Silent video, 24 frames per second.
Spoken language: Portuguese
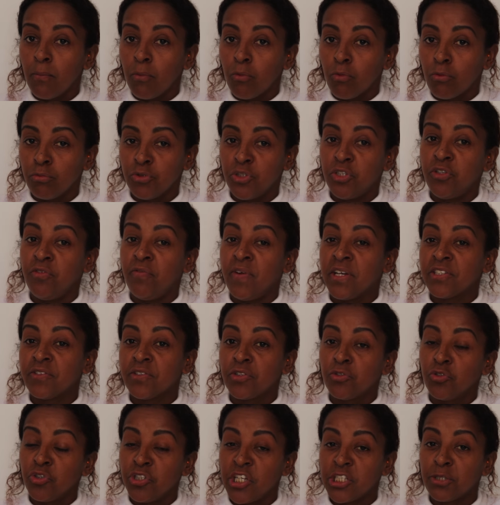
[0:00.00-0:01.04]
o tivesse
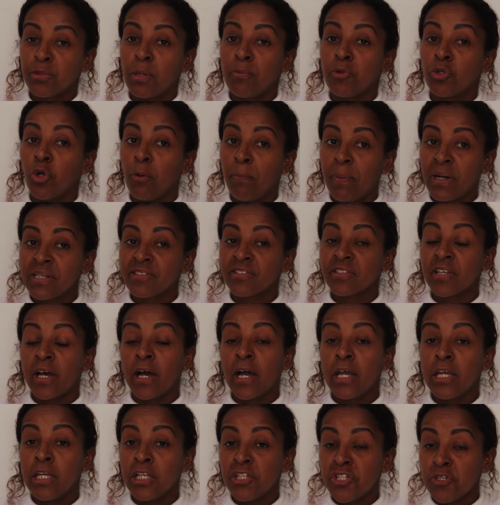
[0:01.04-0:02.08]
do gesto pra mim não
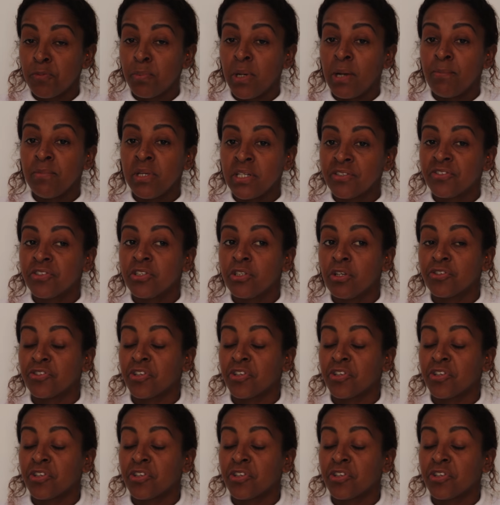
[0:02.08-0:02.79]
passar e disse pra mim assim,